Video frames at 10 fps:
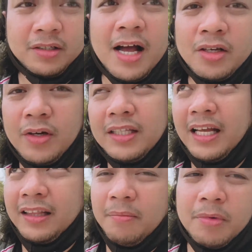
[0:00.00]
actually
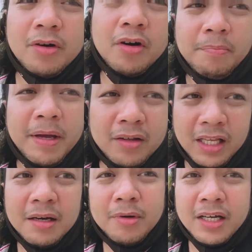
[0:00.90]
tatakbo ko pero
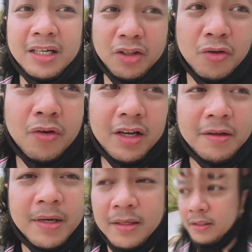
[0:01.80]
tinan mo ganito yung klima